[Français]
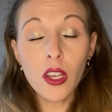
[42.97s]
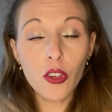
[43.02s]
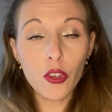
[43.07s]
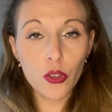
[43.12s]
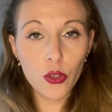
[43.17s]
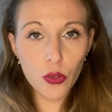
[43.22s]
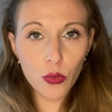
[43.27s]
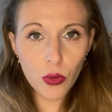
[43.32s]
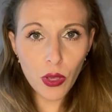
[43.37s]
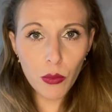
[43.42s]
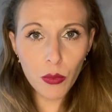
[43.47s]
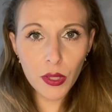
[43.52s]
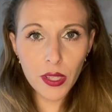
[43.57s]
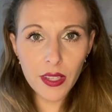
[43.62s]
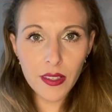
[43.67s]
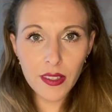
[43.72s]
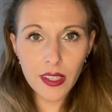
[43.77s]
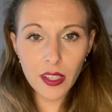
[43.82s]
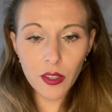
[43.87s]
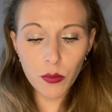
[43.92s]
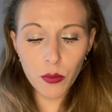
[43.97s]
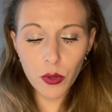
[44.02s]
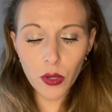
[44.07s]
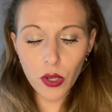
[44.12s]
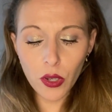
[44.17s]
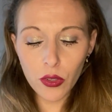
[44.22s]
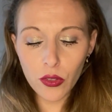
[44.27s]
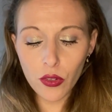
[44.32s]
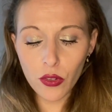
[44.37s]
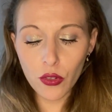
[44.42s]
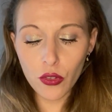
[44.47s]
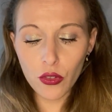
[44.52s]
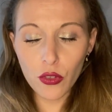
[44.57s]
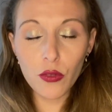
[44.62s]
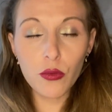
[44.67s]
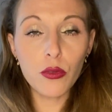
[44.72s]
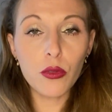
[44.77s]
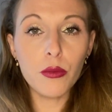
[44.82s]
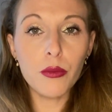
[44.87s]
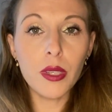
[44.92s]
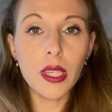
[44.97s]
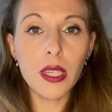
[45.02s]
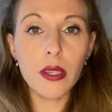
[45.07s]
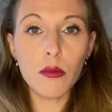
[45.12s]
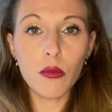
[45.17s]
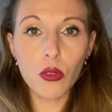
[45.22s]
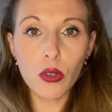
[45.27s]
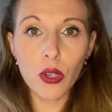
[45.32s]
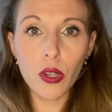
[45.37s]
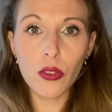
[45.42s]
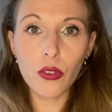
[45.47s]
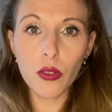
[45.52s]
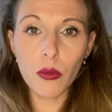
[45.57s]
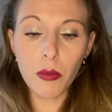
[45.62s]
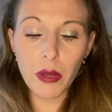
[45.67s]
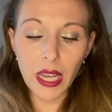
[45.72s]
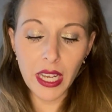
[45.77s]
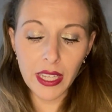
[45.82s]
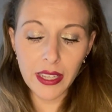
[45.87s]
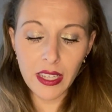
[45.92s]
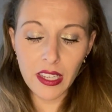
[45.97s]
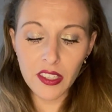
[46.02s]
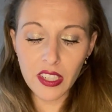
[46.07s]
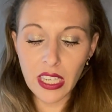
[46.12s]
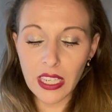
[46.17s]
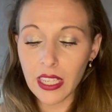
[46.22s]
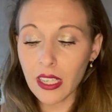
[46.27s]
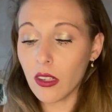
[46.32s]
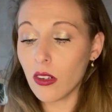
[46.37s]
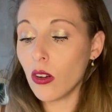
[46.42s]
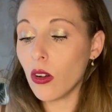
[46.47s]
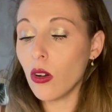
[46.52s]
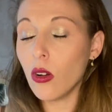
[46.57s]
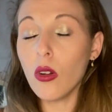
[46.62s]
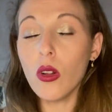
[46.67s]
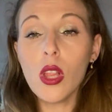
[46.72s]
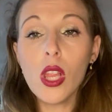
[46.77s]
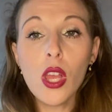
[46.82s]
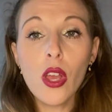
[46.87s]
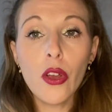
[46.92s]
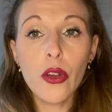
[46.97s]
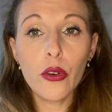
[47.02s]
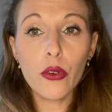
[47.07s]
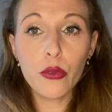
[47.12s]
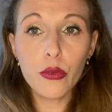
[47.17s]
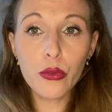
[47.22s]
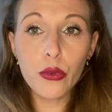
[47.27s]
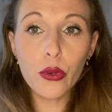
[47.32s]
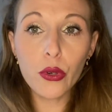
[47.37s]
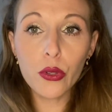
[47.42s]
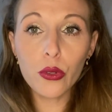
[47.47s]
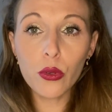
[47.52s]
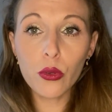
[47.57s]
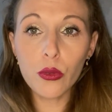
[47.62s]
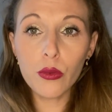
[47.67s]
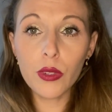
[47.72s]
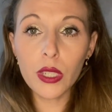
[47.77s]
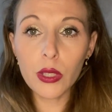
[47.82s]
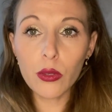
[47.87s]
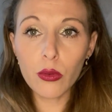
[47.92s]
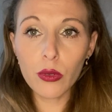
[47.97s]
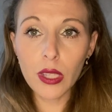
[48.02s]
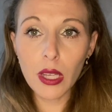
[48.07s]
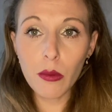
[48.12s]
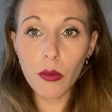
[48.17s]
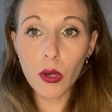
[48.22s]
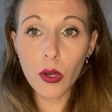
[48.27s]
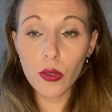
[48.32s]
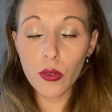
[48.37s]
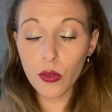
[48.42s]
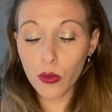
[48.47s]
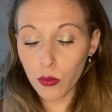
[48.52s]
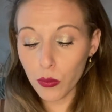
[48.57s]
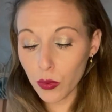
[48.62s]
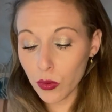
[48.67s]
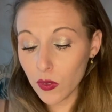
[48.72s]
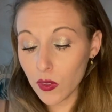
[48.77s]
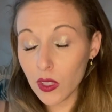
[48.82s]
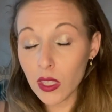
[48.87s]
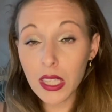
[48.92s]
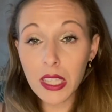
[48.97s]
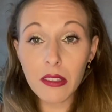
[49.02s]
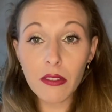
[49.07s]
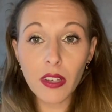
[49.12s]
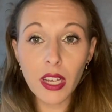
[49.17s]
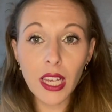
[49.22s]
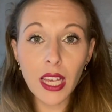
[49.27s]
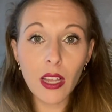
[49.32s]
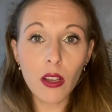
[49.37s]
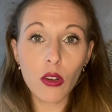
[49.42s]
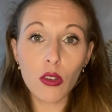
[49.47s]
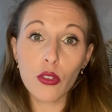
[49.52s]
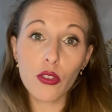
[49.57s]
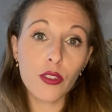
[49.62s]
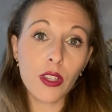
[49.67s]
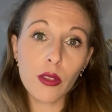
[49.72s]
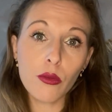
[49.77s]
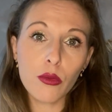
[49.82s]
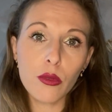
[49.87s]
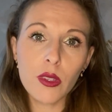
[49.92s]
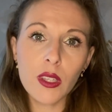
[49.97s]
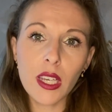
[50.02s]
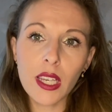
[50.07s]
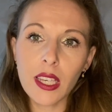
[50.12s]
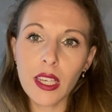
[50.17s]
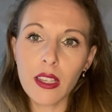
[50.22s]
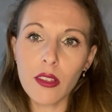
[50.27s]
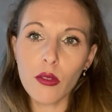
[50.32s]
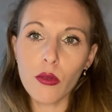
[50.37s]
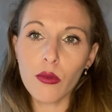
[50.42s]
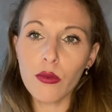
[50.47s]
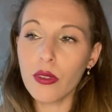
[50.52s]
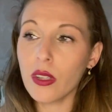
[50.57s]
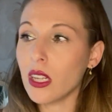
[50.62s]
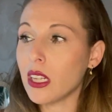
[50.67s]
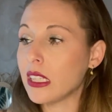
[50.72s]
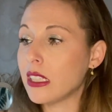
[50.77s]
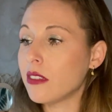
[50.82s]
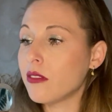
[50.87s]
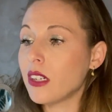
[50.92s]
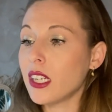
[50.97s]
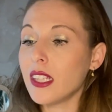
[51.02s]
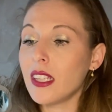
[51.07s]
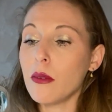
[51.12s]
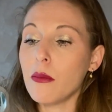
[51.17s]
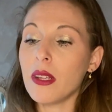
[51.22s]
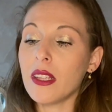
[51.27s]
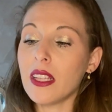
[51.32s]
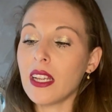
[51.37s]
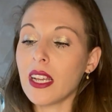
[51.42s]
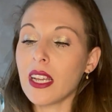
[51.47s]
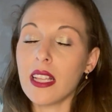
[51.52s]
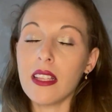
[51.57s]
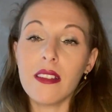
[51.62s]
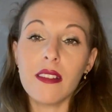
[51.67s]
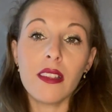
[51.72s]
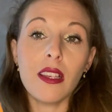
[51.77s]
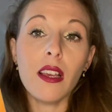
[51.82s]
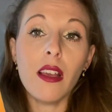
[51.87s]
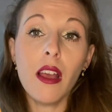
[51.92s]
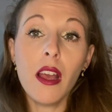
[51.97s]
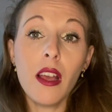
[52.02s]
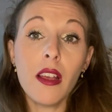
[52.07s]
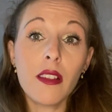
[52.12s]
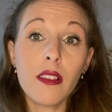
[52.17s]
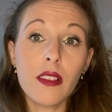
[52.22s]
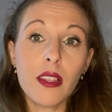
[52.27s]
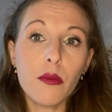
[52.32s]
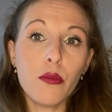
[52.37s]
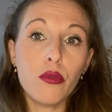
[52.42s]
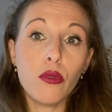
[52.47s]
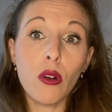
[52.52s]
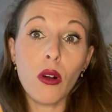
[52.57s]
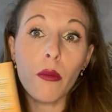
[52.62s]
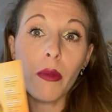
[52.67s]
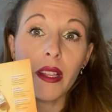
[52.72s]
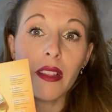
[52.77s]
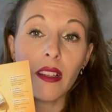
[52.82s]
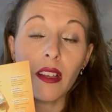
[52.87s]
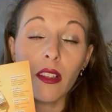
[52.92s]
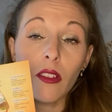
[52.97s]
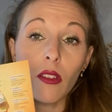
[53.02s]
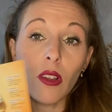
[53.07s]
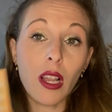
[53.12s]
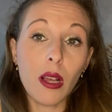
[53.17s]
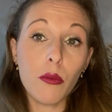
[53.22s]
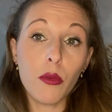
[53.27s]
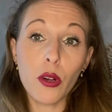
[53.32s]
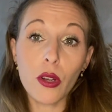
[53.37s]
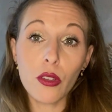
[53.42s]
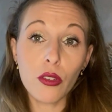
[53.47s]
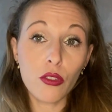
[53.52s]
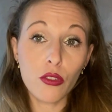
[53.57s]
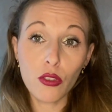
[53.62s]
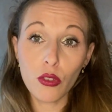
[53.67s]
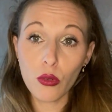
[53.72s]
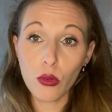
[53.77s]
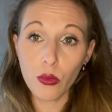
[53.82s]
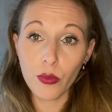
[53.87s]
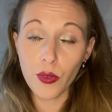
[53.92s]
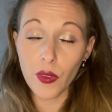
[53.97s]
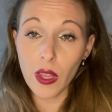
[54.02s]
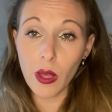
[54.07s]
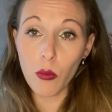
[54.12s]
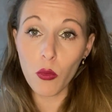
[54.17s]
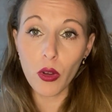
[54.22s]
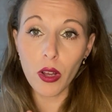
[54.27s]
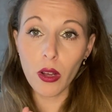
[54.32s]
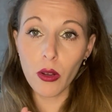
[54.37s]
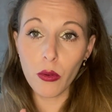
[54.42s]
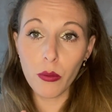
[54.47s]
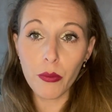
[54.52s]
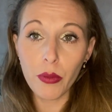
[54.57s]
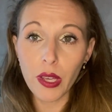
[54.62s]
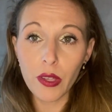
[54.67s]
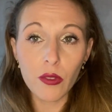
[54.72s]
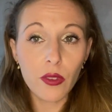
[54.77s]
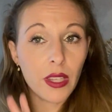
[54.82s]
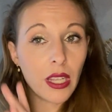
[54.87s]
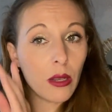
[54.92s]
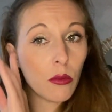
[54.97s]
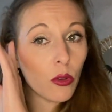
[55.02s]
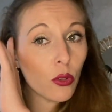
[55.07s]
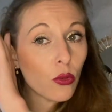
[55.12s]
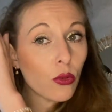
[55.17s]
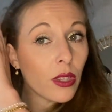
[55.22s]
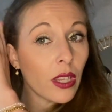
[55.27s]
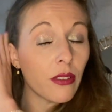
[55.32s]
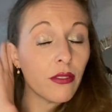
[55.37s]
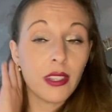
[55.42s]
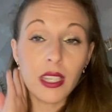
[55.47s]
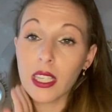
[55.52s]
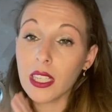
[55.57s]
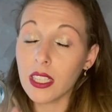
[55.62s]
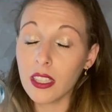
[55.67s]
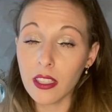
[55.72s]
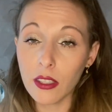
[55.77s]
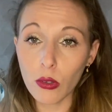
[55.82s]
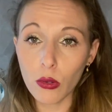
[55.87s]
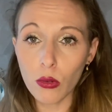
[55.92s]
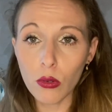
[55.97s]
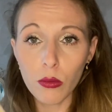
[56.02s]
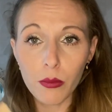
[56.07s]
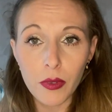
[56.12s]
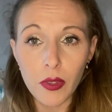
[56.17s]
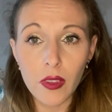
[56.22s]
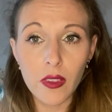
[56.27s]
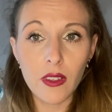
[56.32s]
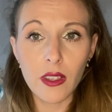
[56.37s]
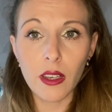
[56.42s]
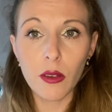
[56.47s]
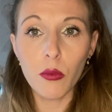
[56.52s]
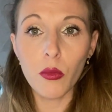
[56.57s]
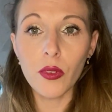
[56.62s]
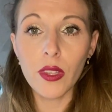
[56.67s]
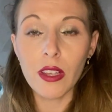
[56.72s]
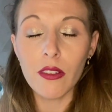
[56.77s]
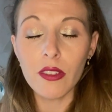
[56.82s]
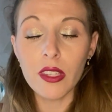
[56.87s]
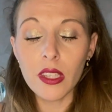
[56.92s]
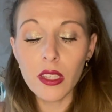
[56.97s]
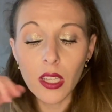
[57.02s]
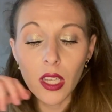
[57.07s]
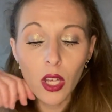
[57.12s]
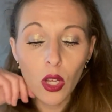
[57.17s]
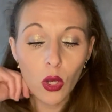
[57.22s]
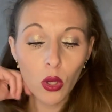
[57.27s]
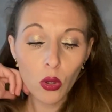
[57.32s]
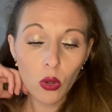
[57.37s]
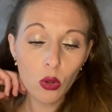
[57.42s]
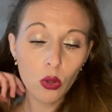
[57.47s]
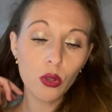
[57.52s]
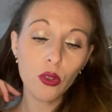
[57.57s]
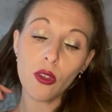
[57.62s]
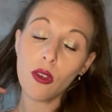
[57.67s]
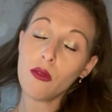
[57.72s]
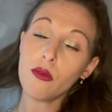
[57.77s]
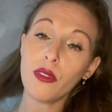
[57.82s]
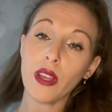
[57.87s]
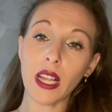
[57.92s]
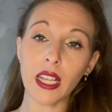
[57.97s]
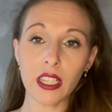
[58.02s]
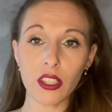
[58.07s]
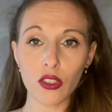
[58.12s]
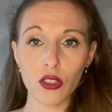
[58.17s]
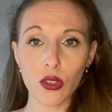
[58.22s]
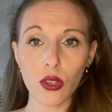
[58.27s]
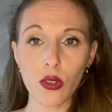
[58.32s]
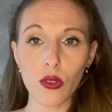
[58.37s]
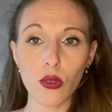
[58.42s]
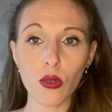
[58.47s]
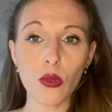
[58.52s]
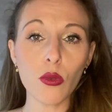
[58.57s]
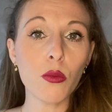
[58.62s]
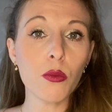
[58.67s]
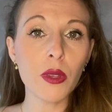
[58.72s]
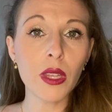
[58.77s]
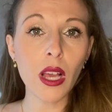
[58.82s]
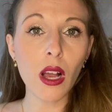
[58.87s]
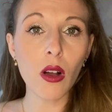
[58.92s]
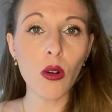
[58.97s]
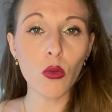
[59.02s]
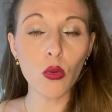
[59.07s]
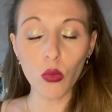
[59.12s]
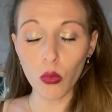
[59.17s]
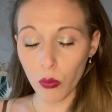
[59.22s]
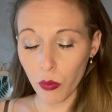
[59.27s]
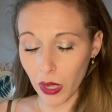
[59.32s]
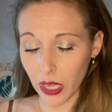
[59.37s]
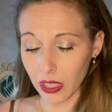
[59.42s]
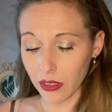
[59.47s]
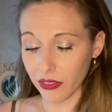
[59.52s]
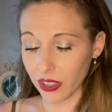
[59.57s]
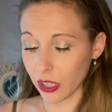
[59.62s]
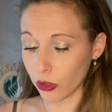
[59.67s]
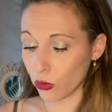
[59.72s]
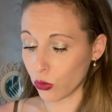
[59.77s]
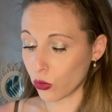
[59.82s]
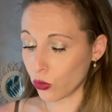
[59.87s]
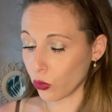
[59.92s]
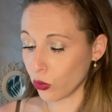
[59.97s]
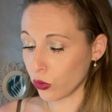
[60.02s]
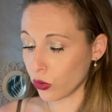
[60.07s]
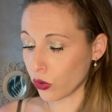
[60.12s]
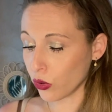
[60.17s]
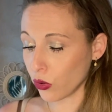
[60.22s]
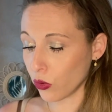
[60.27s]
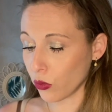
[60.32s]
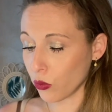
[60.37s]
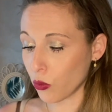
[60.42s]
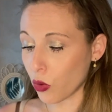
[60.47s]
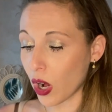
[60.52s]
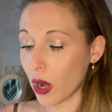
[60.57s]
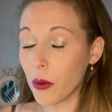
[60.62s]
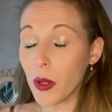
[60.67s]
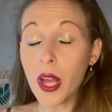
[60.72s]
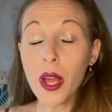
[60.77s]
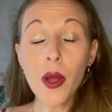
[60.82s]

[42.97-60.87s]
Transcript: Je suis abonnée à cette box. Je vous mets mon code de parrainage à l'écran. Vous retrouvez tout d'abord ce petit livret. Alors, je viens de vous dire qu'ils ont fait un livret dématérialisé. C'est pour en mettre un dans la box. Je trouve ça, moi, personnellement, tout à fait ridicule. Mais c'est mon avis. Autant faire les choses bien ou pas les faire du tout, selon moi.